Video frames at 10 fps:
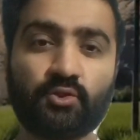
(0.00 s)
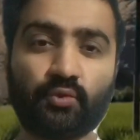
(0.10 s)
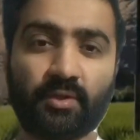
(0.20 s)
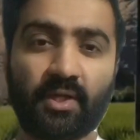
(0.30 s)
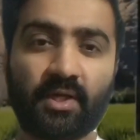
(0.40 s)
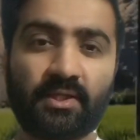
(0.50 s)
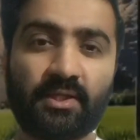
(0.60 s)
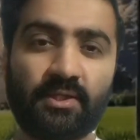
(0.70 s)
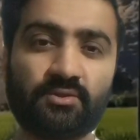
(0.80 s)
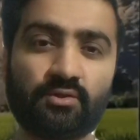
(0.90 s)
दुनिया
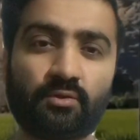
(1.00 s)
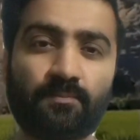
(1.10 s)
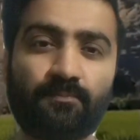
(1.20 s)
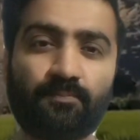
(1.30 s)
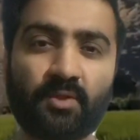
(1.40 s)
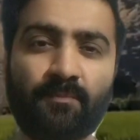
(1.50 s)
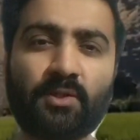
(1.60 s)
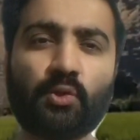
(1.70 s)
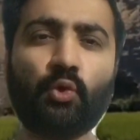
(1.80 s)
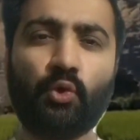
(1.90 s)
की जो
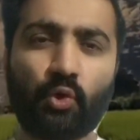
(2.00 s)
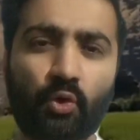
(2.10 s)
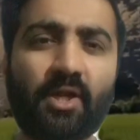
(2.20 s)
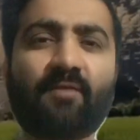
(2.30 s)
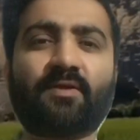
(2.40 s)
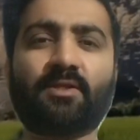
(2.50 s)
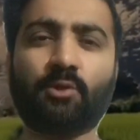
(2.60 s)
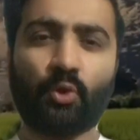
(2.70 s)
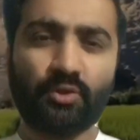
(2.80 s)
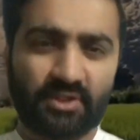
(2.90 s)
बिल्कुल लो लेवल
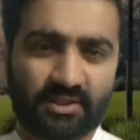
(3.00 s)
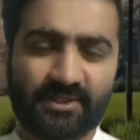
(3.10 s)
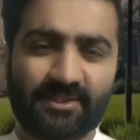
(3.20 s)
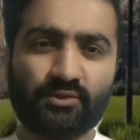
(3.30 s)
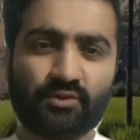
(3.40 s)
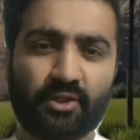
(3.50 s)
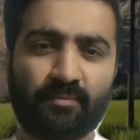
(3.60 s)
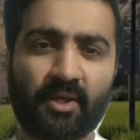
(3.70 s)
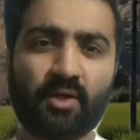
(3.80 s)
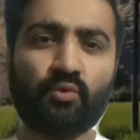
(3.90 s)
लो दर्जे की जो
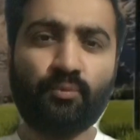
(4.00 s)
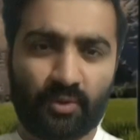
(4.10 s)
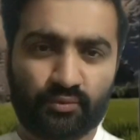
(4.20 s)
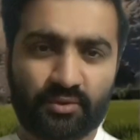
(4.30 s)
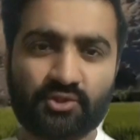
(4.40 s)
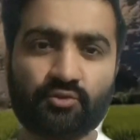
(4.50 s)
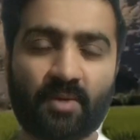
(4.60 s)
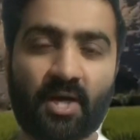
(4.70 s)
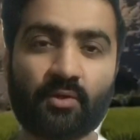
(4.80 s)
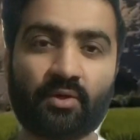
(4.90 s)
टीमें हैं उनमें उनका
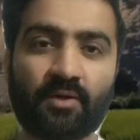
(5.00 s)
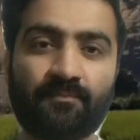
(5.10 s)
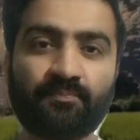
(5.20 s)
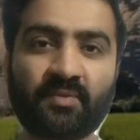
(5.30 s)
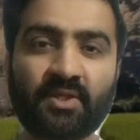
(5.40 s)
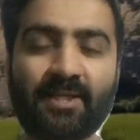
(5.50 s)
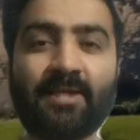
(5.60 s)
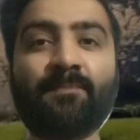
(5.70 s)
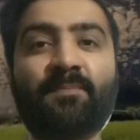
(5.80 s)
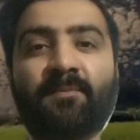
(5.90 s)
शुमार होगा
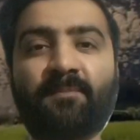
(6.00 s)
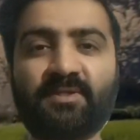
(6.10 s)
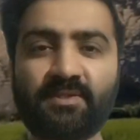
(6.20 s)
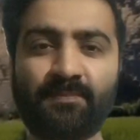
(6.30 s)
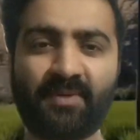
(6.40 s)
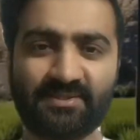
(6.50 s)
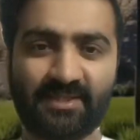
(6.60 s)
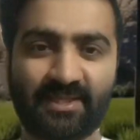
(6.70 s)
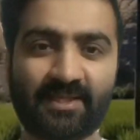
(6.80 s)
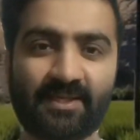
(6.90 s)
लेकिन फिर फिर
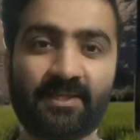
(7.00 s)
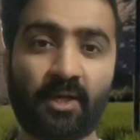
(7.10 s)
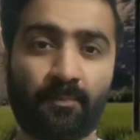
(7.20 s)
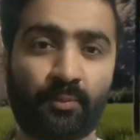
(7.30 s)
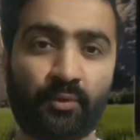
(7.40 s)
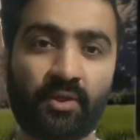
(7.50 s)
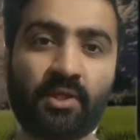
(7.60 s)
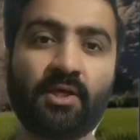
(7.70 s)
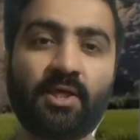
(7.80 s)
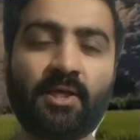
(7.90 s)
से क्रिकेट अप हुई
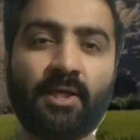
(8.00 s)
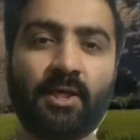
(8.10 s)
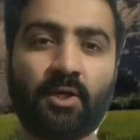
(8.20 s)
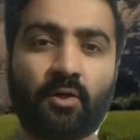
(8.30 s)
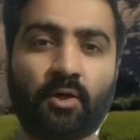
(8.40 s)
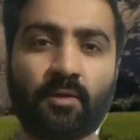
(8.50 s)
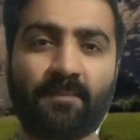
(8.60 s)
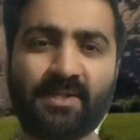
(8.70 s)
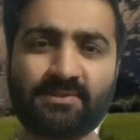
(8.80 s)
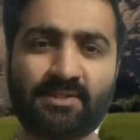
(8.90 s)
और
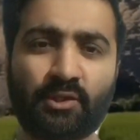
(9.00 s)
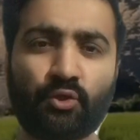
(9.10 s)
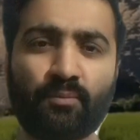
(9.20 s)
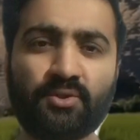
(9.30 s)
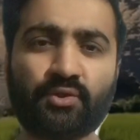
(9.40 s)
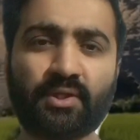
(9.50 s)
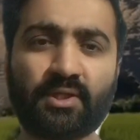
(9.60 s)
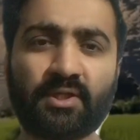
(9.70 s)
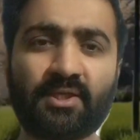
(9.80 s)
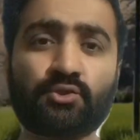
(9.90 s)
पाकिस्तानियों में जो
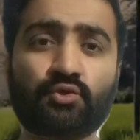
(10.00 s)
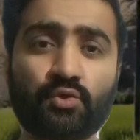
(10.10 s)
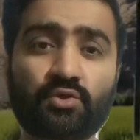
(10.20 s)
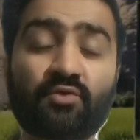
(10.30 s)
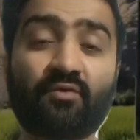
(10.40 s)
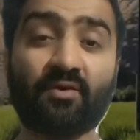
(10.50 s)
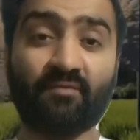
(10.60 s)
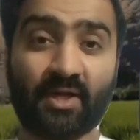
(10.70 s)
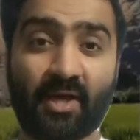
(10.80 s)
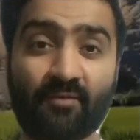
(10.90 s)
क्रिकेट का जोश
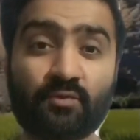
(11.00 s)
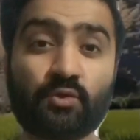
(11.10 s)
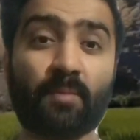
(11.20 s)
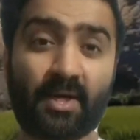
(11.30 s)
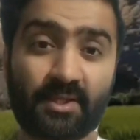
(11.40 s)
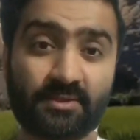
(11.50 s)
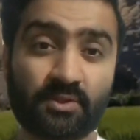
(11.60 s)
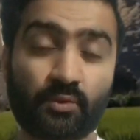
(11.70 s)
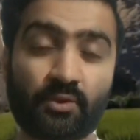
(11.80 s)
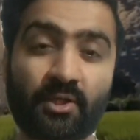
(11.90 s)
वलवला है वो दोबारा से
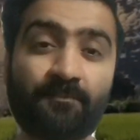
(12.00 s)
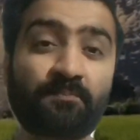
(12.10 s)
उठा